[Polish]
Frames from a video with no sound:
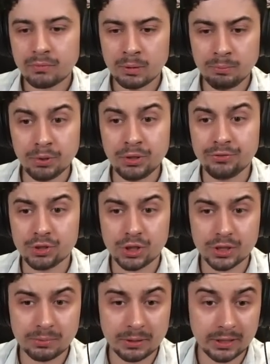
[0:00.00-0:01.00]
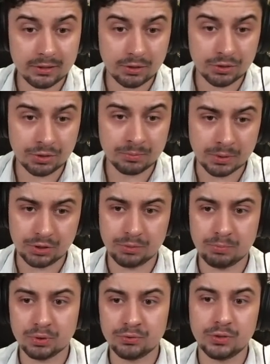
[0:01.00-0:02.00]
ponieważ hetman na d8 będzie
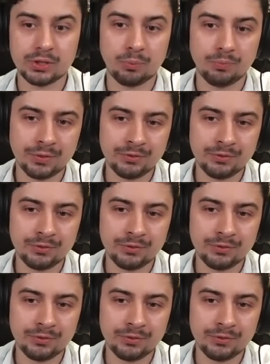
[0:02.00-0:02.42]
pod Wisą.